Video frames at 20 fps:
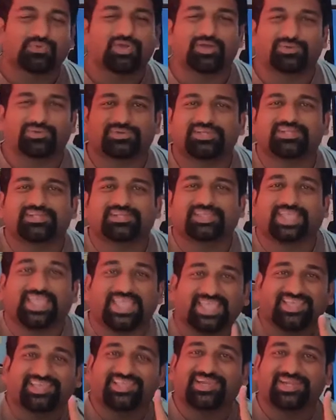
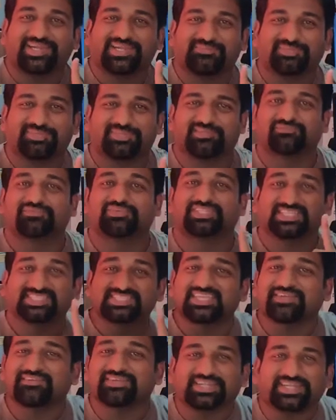वाह एक राइड में विद
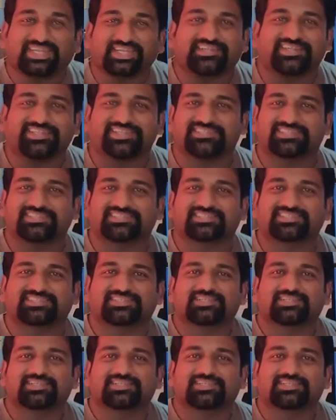इन सेवेंटीन डेज